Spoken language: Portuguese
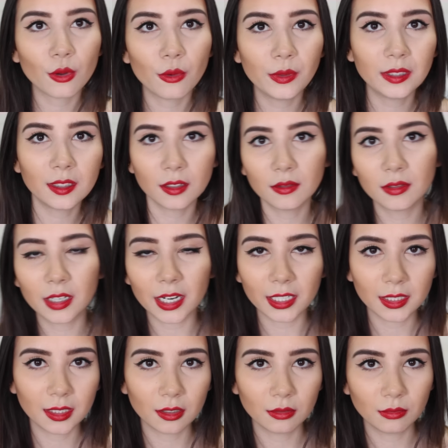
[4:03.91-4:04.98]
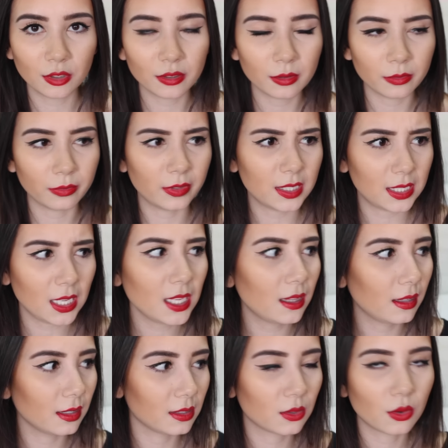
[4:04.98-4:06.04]
ou então um cartão de
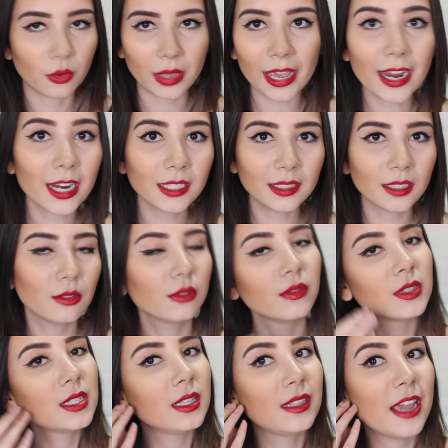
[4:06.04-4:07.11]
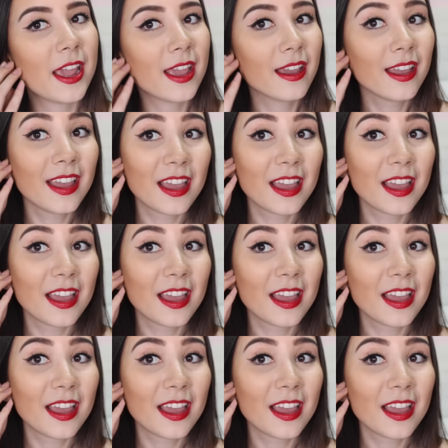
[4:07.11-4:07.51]
visitas, qualquer cartão que você tenha